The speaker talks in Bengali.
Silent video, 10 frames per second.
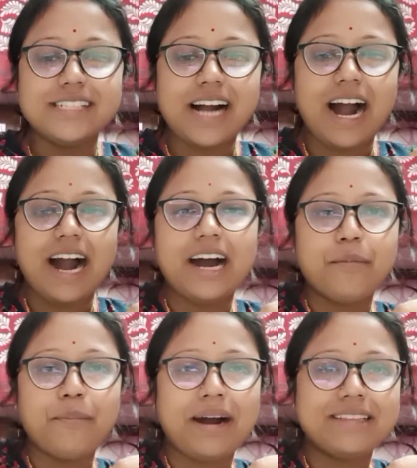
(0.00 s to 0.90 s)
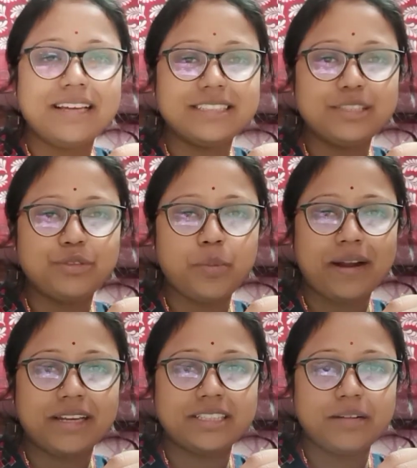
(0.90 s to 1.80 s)
আর মা দিয়েছে দুটো পাটি
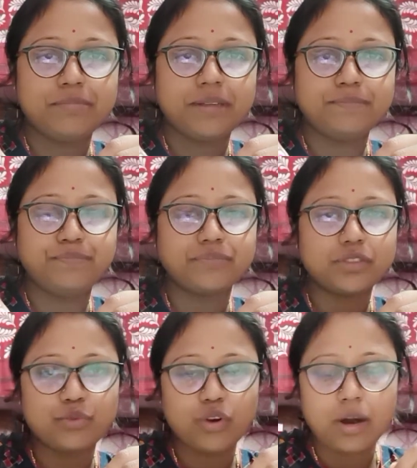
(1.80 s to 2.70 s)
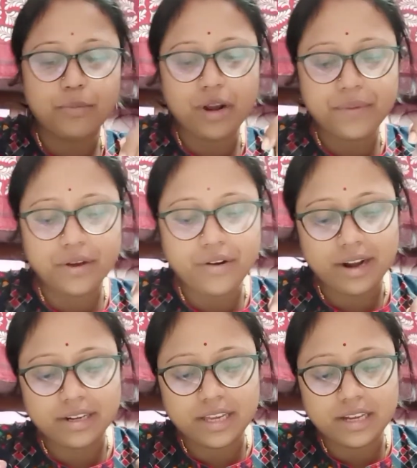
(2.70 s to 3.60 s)
সাপটা দুটো খাবো না আমি এখন
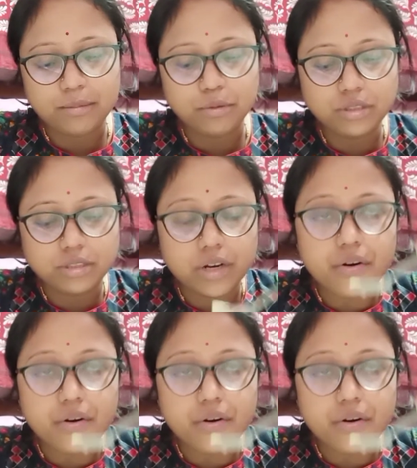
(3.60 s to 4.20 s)
একটাই খাবো কেননা